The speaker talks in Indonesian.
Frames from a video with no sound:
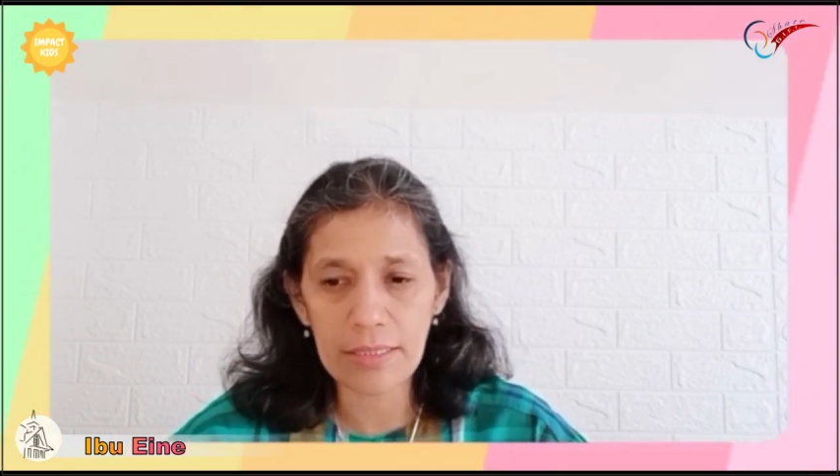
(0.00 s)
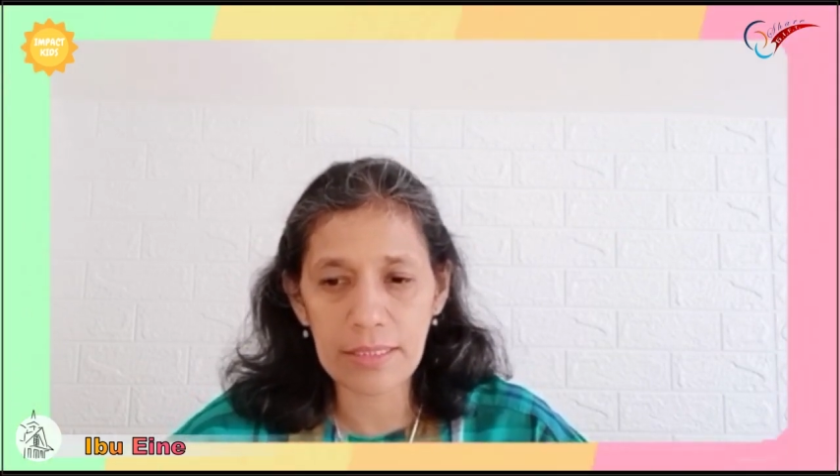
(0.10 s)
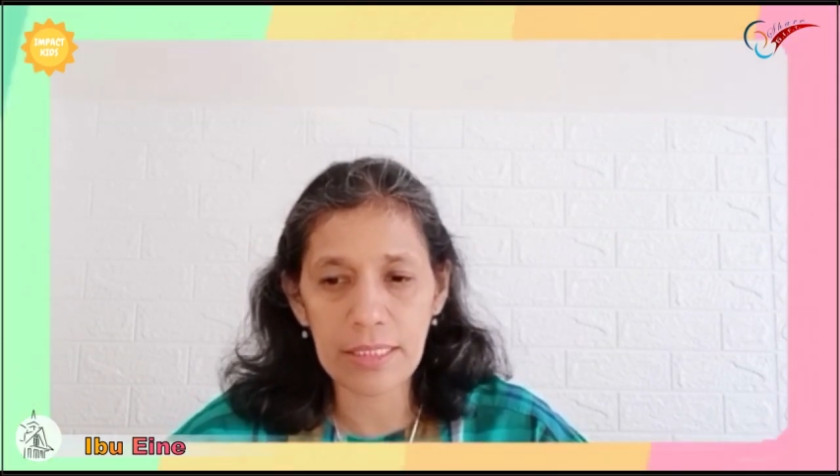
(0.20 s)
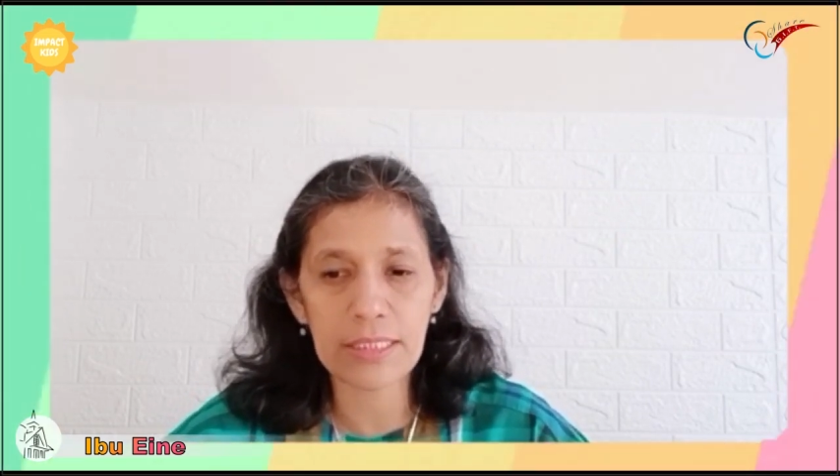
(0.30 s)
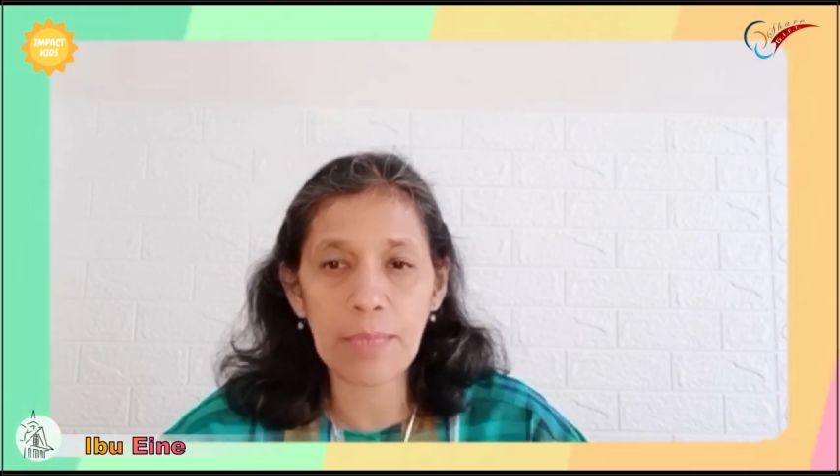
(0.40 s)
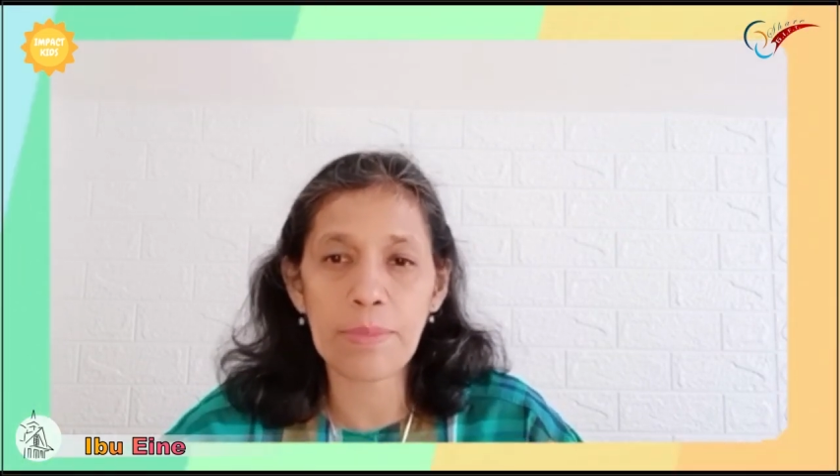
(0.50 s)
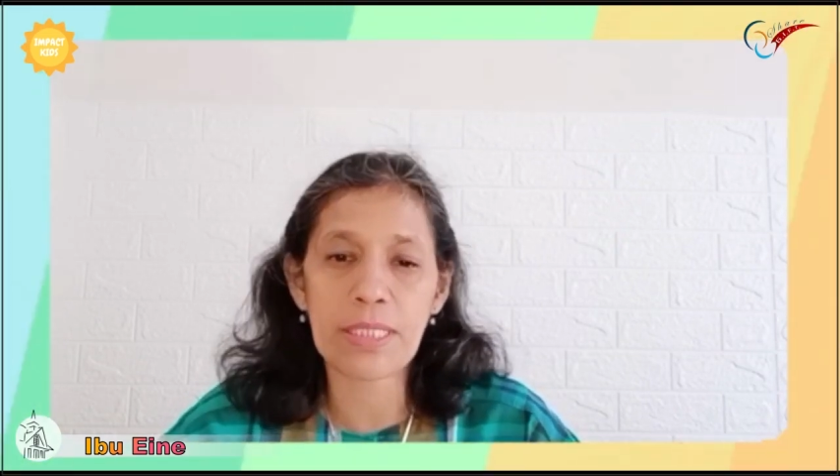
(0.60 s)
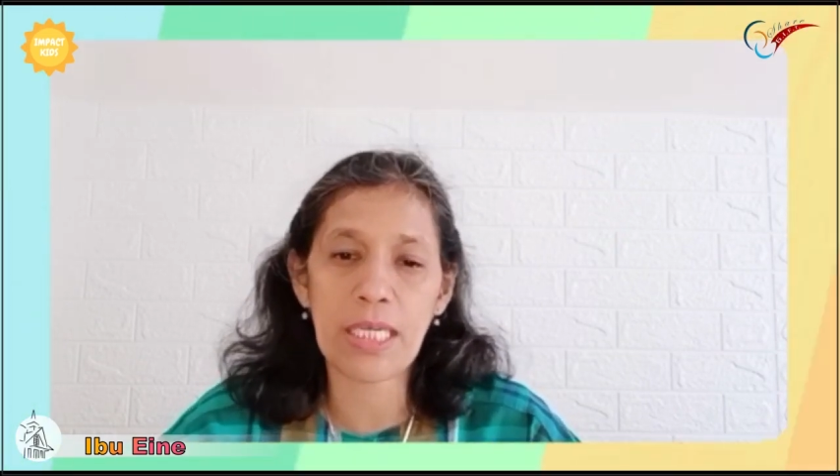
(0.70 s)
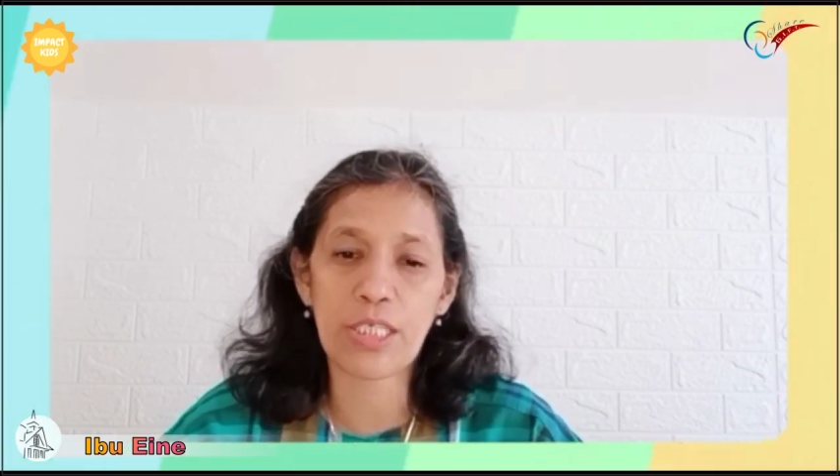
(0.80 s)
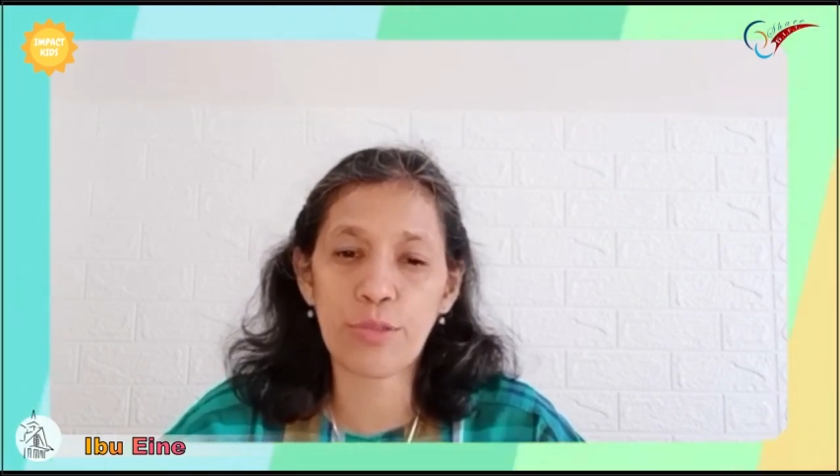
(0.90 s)
kita bisa
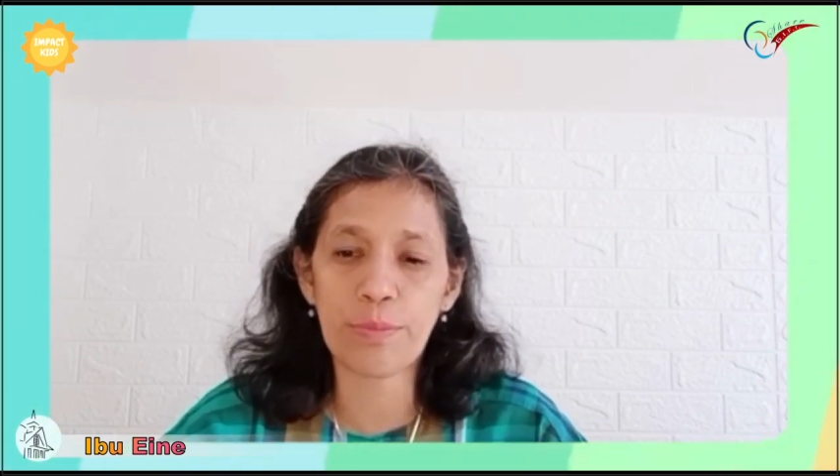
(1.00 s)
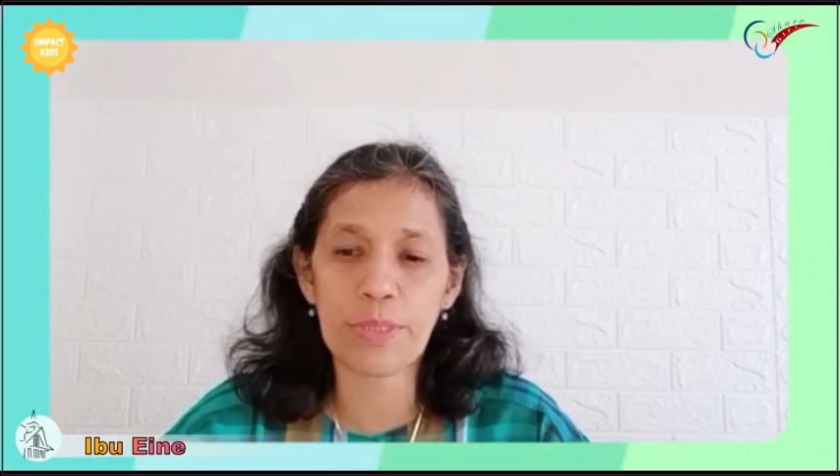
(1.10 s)
hidup